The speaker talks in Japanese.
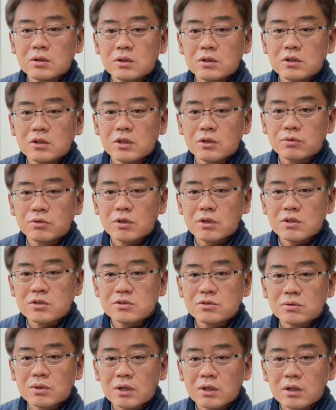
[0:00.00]
EF
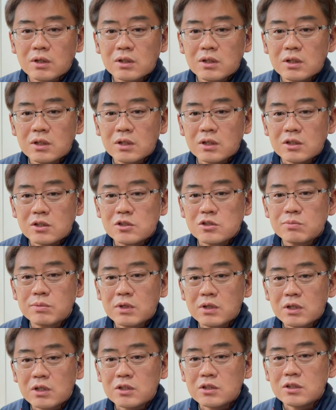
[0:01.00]
レンズの中で一
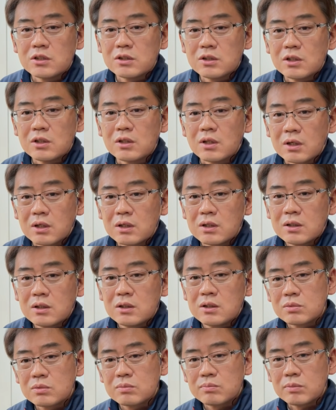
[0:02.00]
番気に入っていた
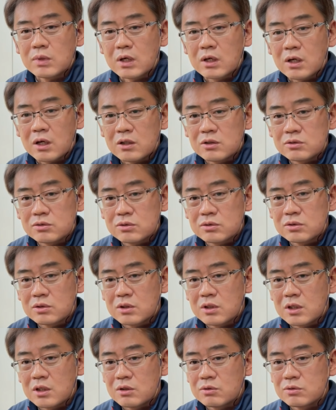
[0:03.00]
まあ、軽く
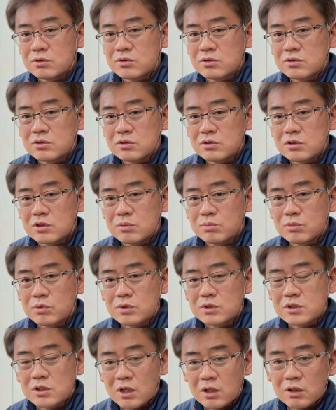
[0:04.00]
て写り
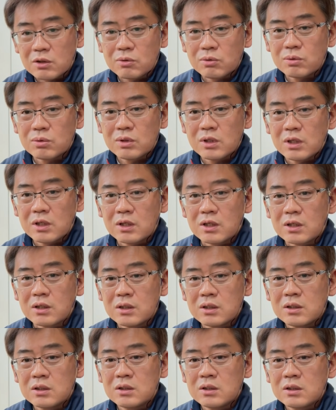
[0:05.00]
も最高で
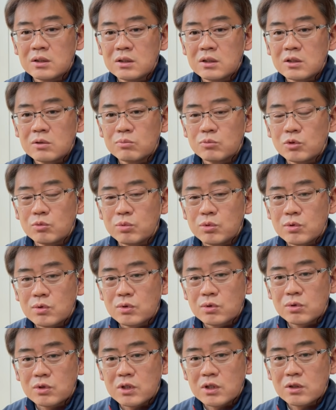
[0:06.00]
もう
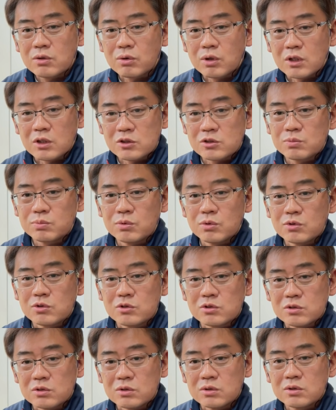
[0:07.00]
ポートレートから
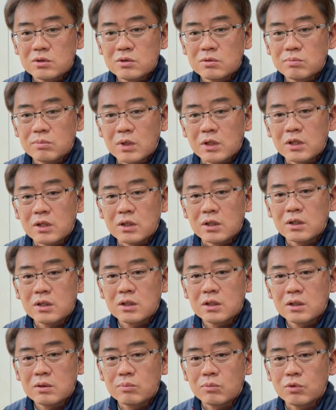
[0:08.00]
スポーツまで
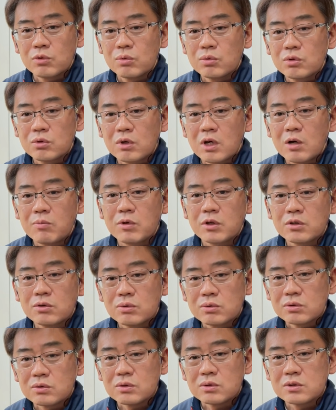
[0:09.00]
もう本当幅
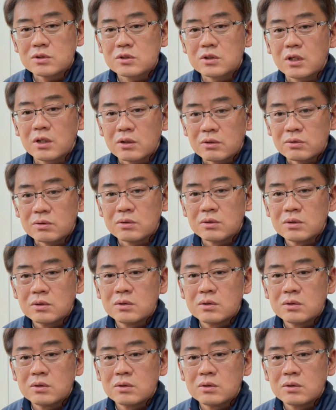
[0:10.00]
広く使える